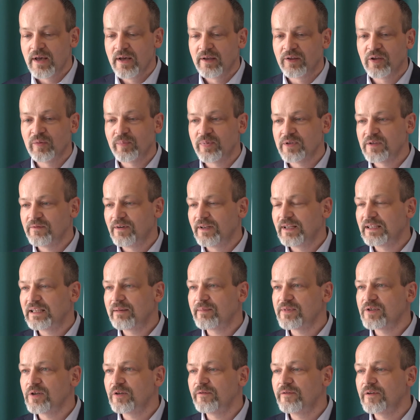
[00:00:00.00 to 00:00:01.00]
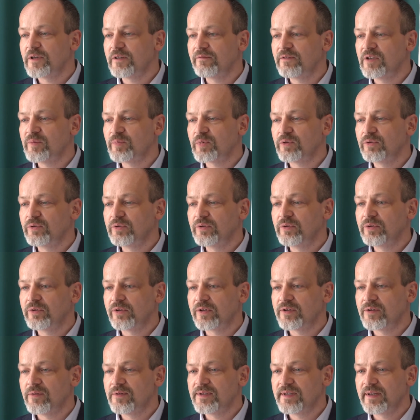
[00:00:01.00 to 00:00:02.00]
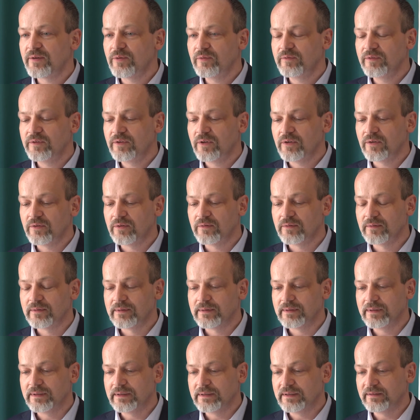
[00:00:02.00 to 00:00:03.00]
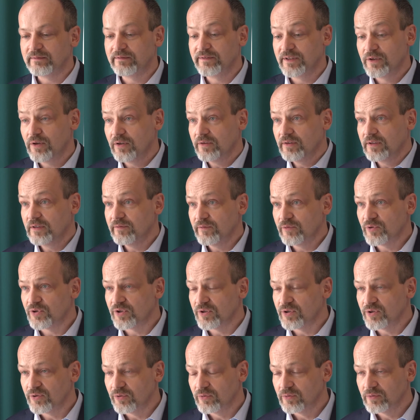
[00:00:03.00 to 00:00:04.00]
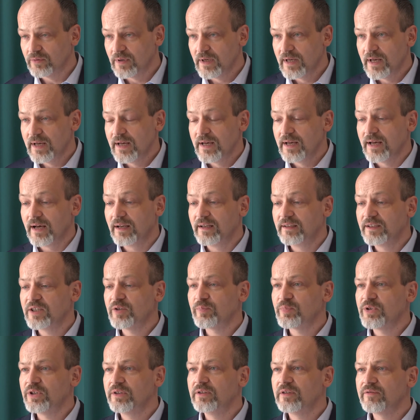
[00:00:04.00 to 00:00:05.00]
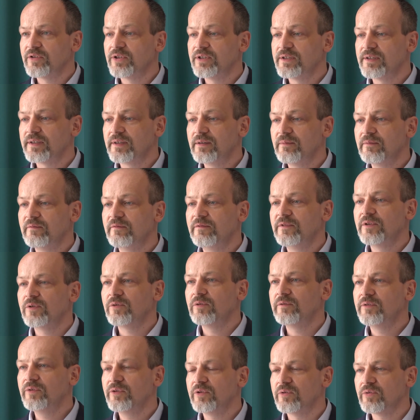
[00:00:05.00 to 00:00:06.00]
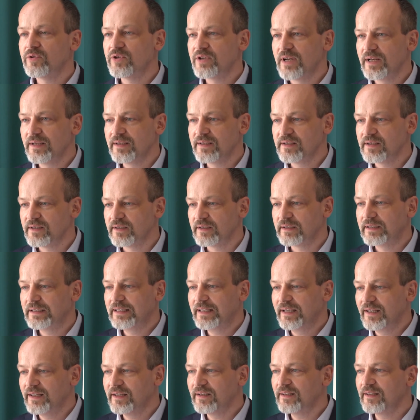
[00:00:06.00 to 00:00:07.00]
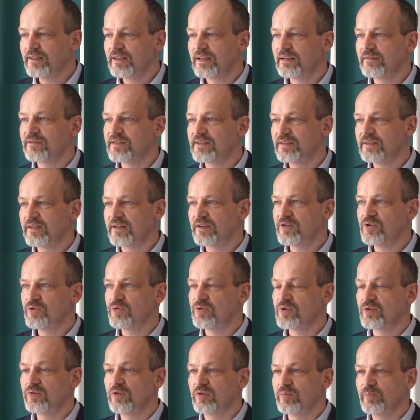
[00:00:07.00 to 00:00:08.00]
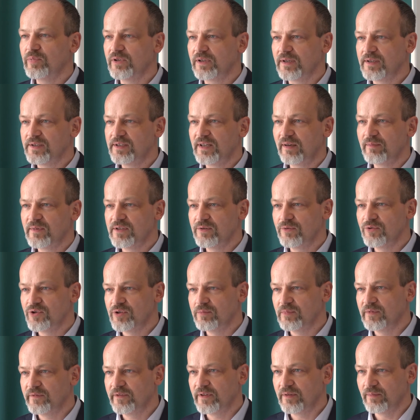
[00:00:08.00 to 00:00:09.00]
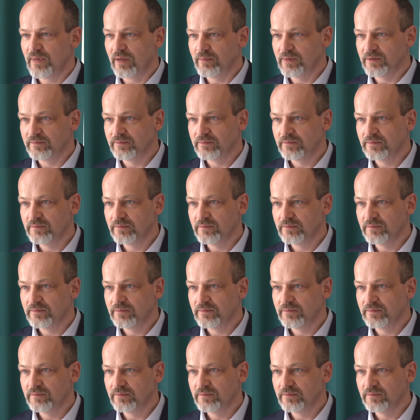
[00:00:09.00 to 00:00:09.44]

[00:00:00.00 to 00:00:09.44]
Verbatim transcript: To pozwala nam zaoferować produkty, które są zarówno e, wygodne w użyciu, ale też przede wszystkim wyrównują szanse klienta w starciu z korporacjami, z dużymi firmami